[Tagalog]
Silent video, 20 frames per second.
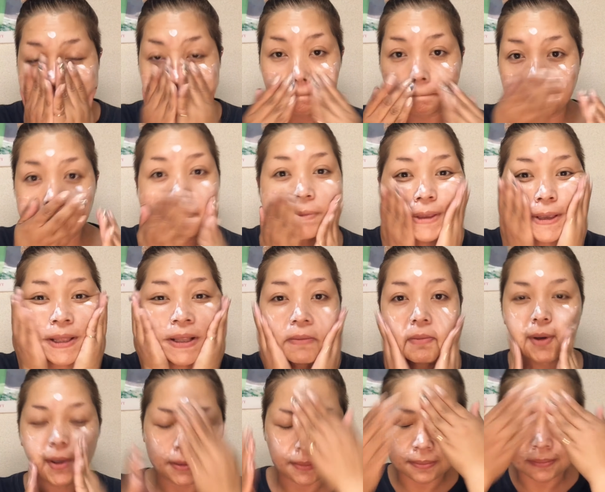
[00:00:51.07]
hindi
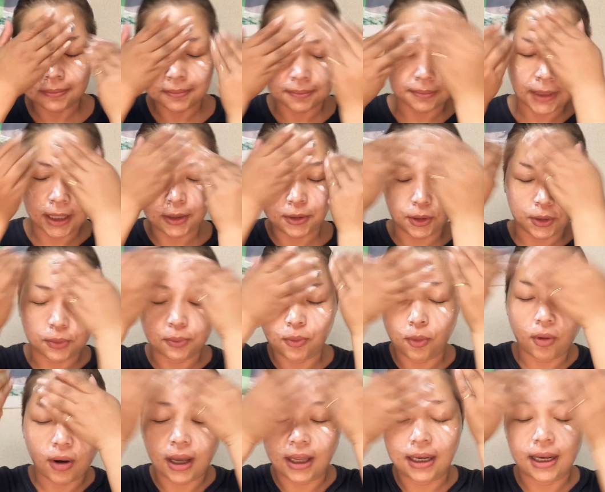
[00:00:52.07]
naman ano yung
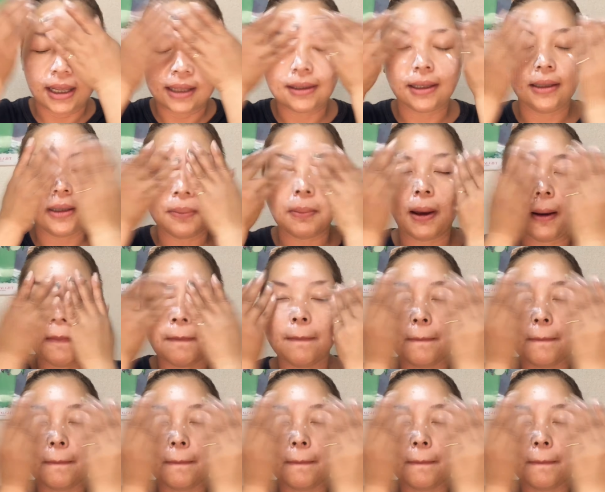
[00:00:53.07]
mukha natin, di ba?